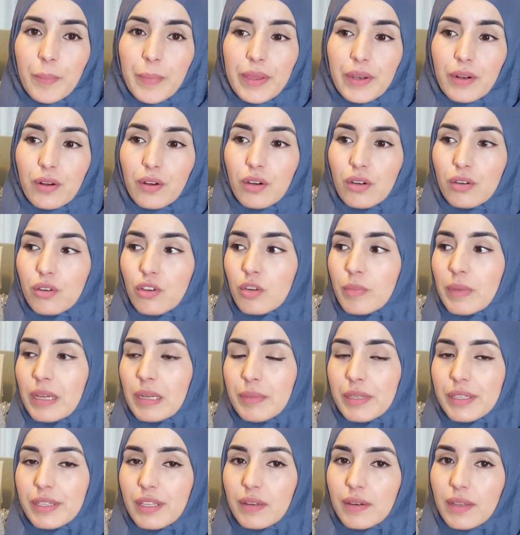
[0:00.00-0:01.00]
Pero
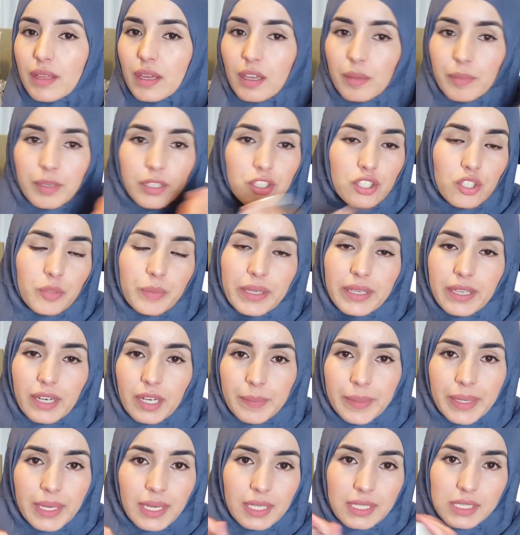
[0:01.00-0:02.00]
normalmente ahora que me he hecho mi
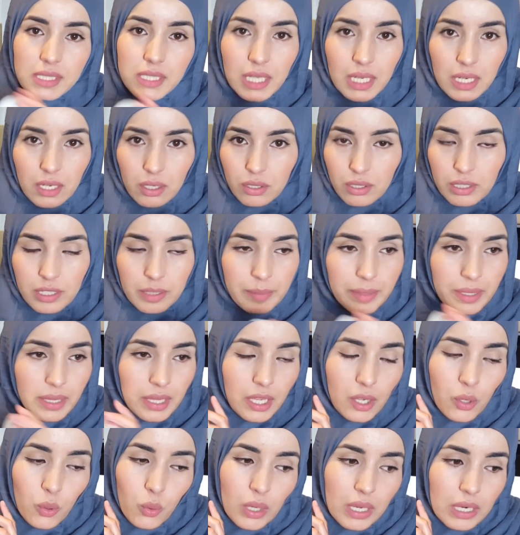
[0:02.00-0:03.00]
crema y salgo y me
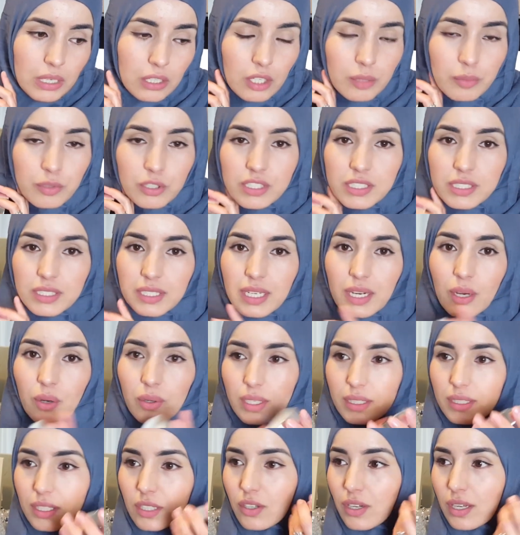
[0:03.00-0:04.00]
da igual como esté,
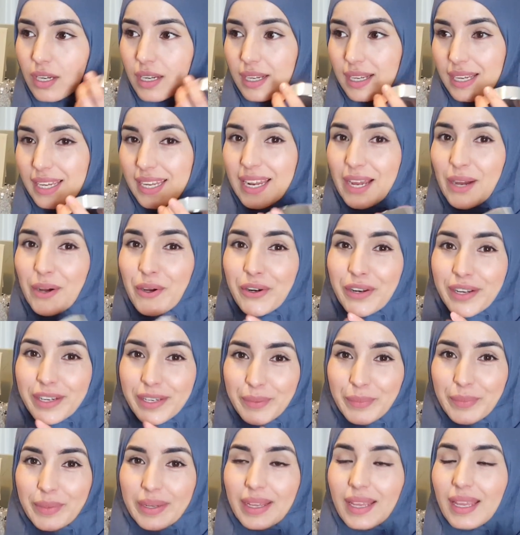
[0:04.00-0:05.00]
aunque tenga la cara
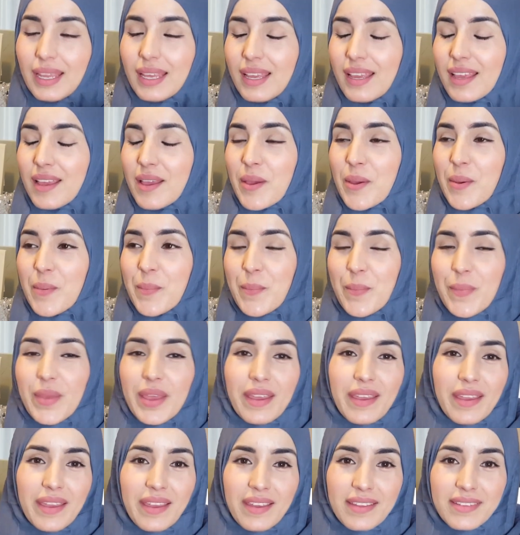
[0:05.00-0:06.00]
horrible.
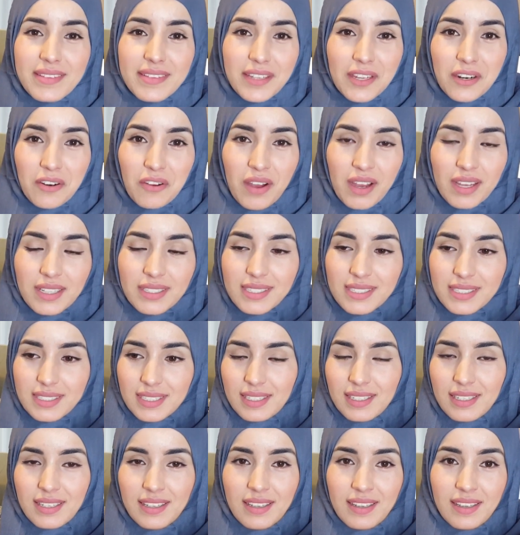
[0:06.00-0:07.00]
es eh, algo
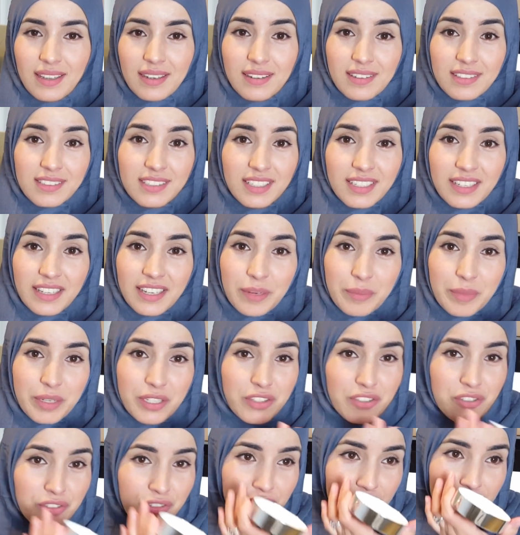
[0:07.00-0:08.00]
así, eh, ni siquiera me
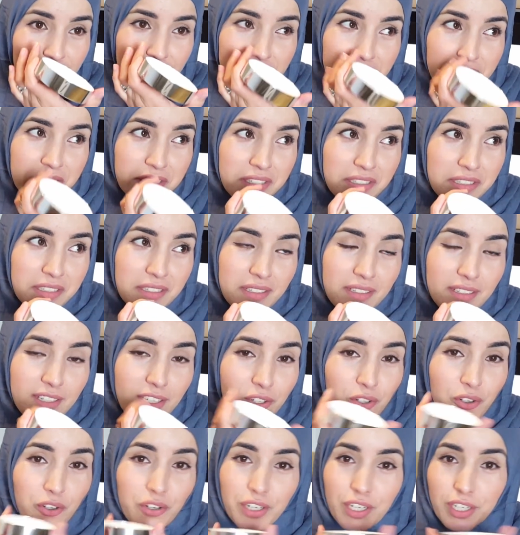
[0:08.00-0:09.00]
he ni,
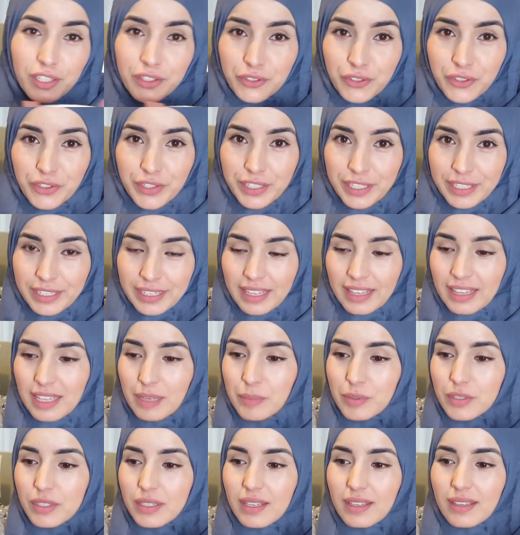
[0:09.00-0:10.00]
ni, corrector ni
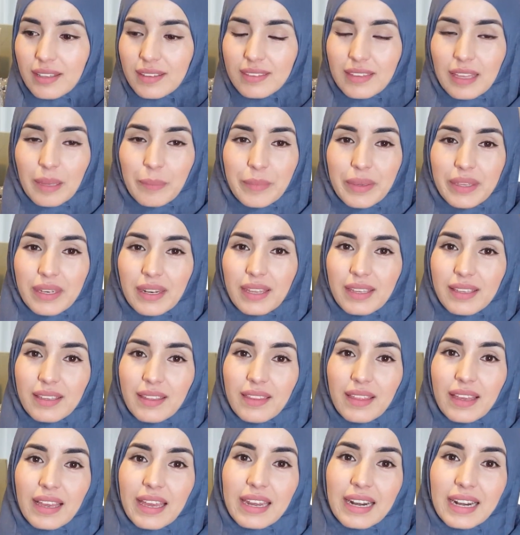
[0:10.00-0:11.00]
nada porque también hay
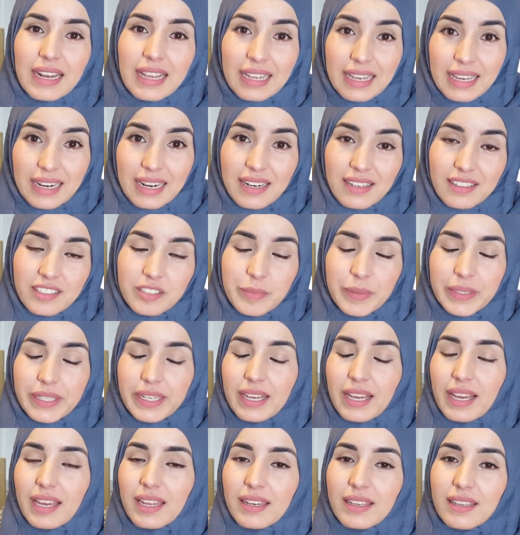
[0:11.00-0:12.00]
que dejar la cara
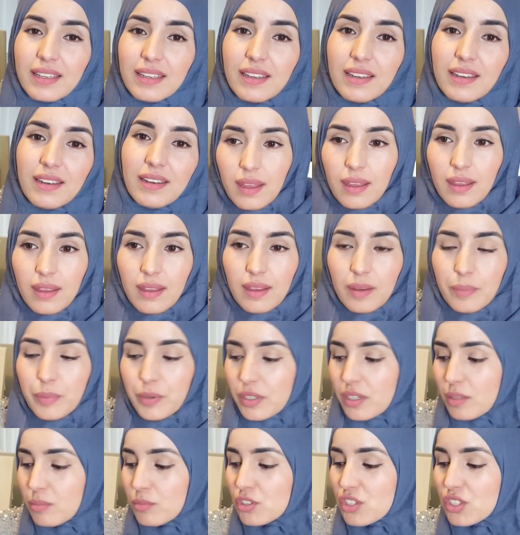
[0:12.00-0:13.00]
respirar y eh,
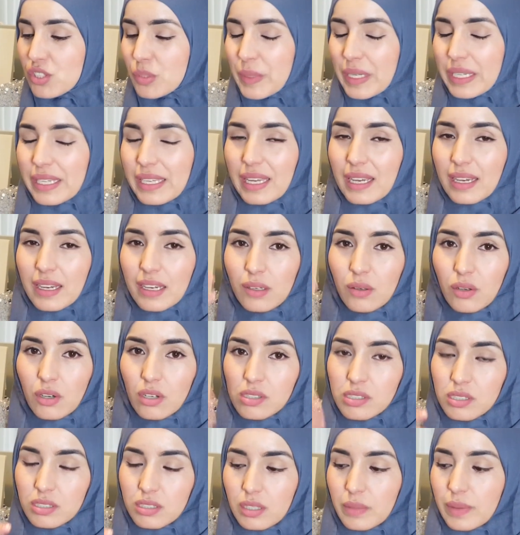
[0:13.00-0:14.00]
porque mucho maquillaje
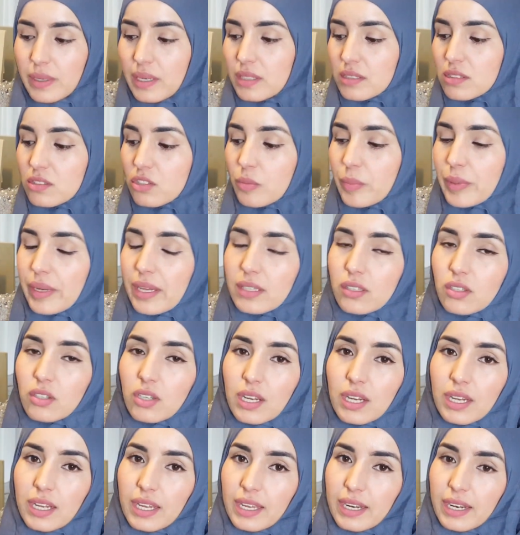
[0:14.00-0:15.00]
luego se te va estropeando
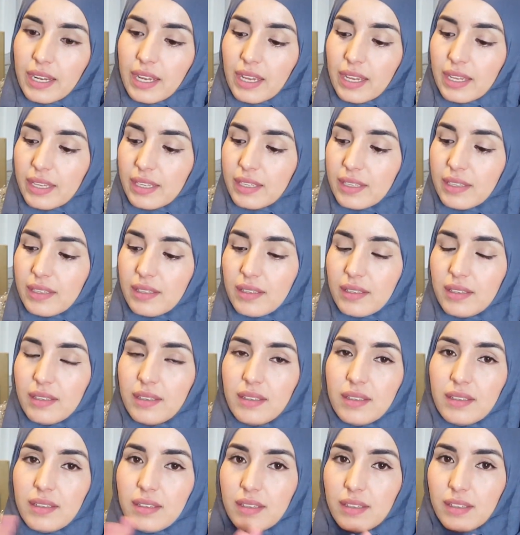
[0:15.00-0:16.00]
la cara
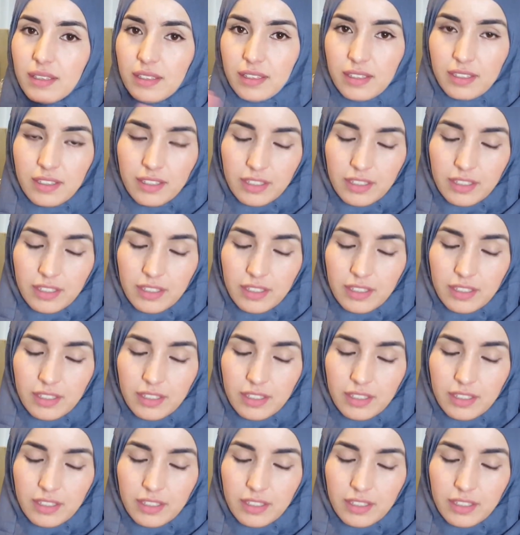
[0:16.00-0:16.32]
y,